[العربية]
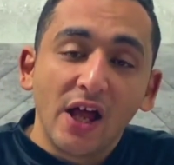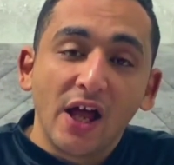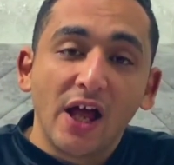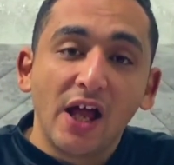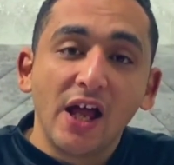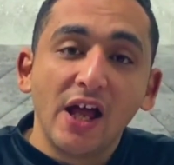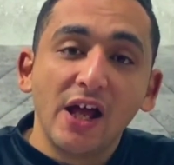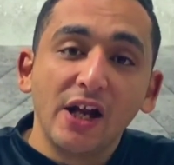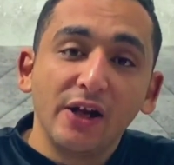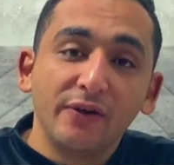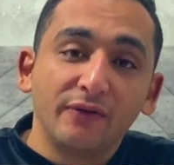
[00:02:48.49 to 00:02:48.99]

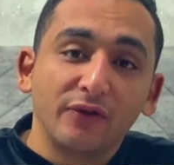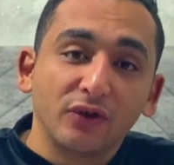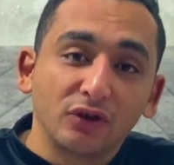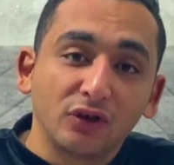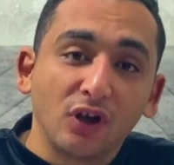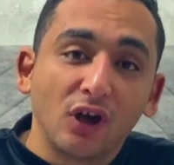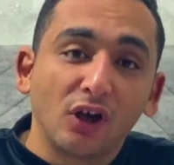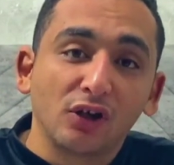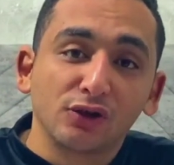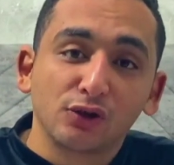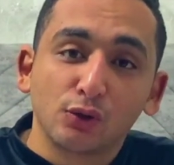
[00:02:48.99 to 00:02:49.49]
عارف
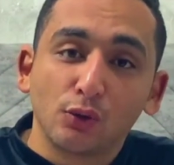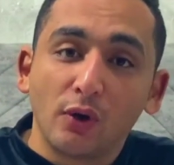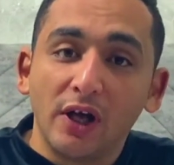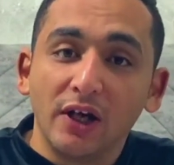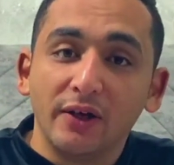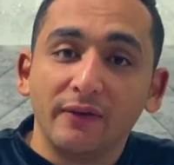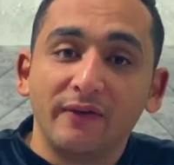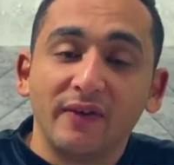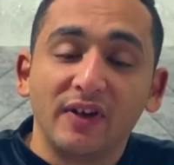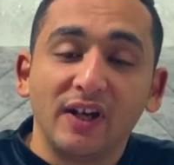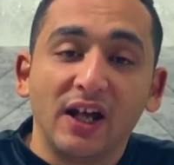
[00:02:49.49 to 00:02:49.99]
الطقس
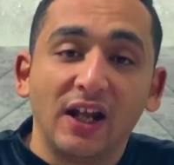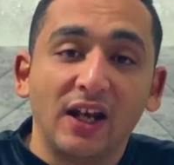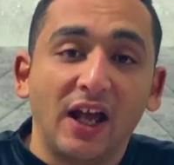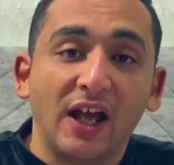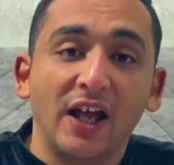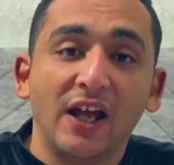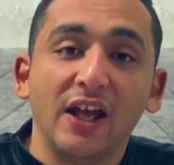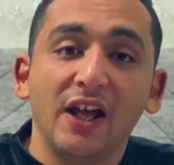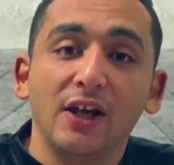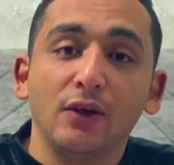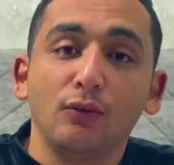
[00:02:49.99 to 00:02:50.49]
وعارف
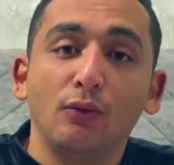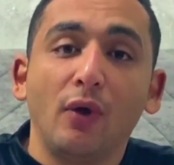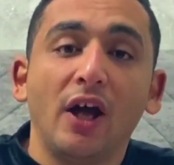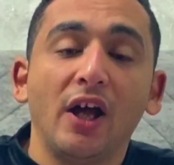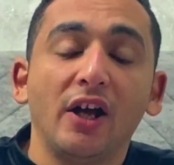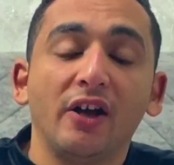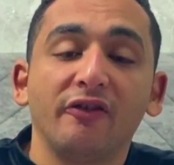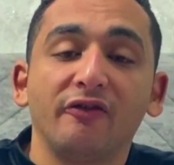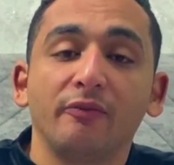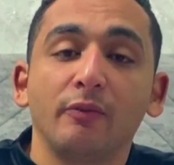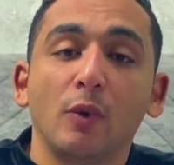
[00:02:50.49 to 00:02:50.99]
الالحان
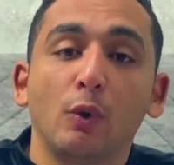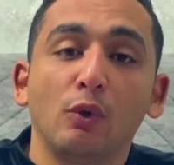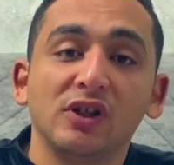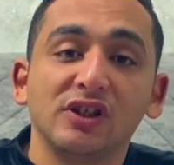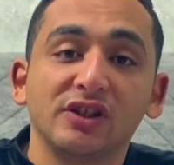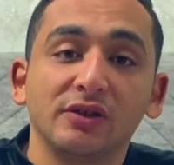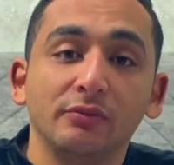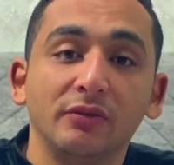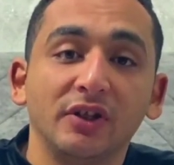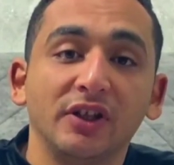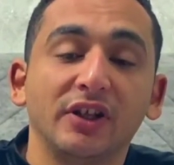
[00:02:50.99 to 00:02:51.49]
وعارف
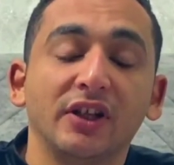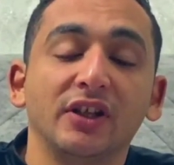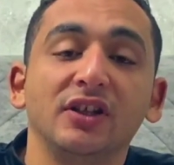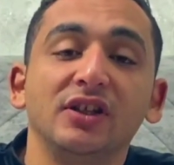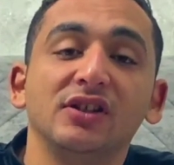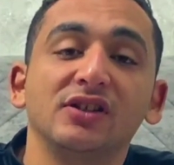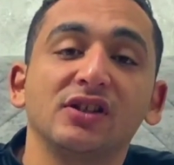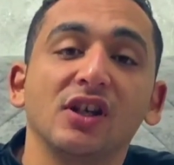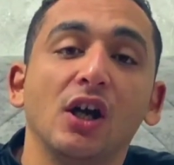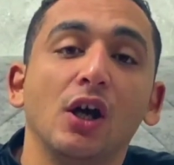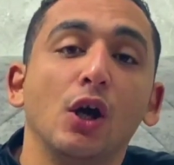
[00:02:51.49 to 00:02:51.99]
مواسم
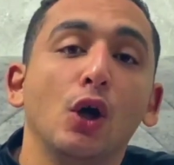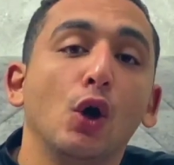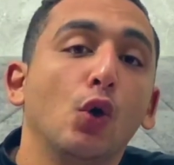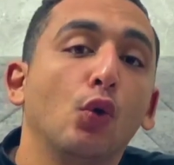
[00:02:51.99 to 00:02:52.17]
الكنيسه